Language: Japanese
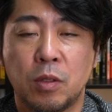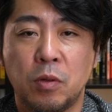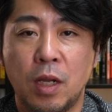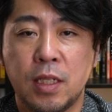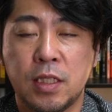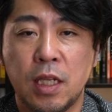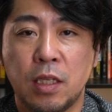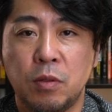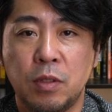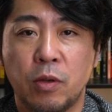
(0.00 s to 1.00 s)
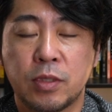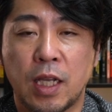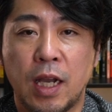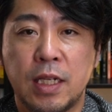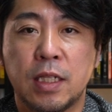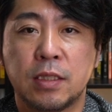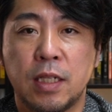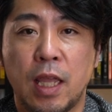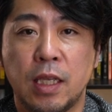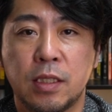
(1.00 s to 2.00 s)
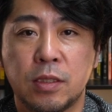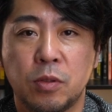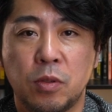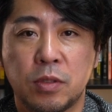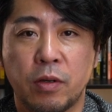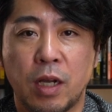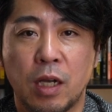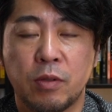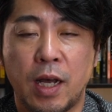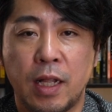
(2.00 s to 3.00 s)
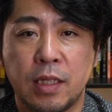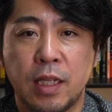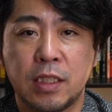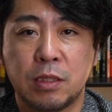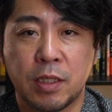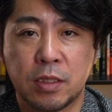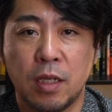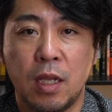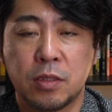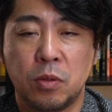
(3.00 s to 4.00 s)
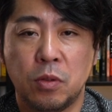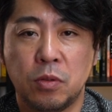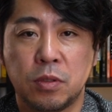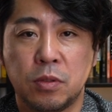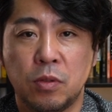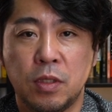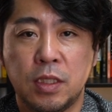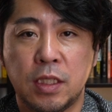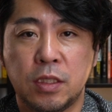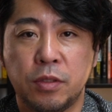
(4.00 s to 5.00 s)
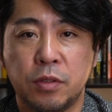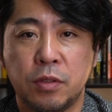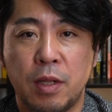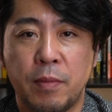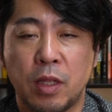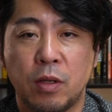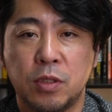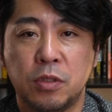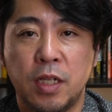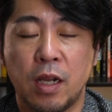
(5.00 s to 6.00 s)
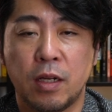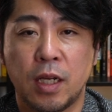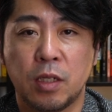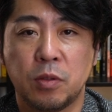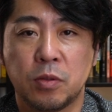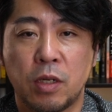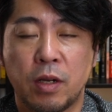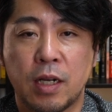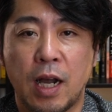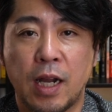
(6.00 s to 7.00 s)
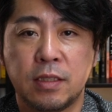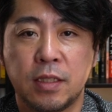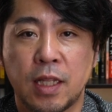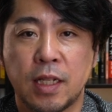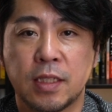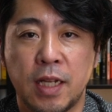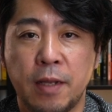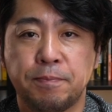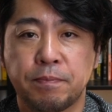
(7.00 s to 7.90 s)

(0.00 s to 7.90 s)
ところが2009年を境にですね、イギリスの不動産の価格は反転します。その後ずっと2019年までの10年間の間、不動産の価格上がり続けたんですね。